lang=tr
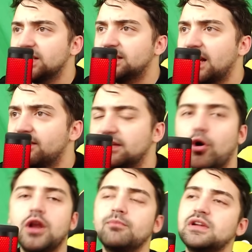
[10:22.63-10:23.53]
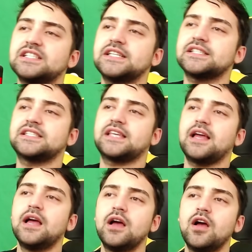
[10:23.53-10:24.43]
idev. Ya oğlum bu nasıl yazı?
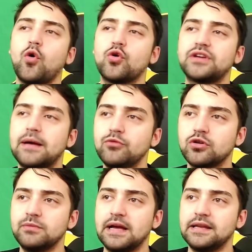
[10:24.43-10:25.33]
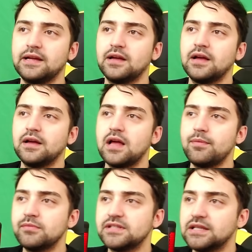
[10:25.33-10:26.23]
Okuyamıyorum yani.
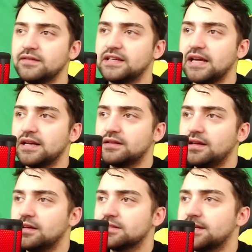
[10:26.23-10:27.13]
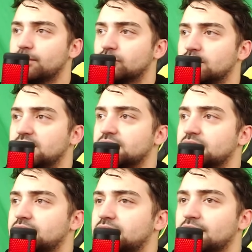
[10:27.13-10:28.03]
Hepimiz yedi ve geğirdi. Sempatik göğe
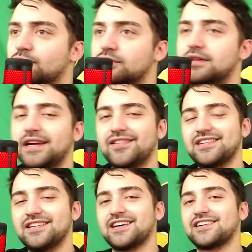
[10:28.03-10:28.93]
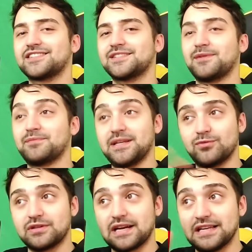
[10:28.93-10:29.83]
yazılır kral diyor konur. Eyvallah kardeşim abi. Beni
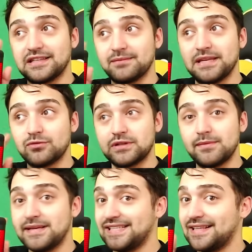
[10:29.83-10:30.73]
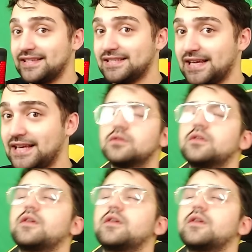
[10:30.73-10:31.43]
burada yakaladın. Beni burada mı mesettin sen. Geldim,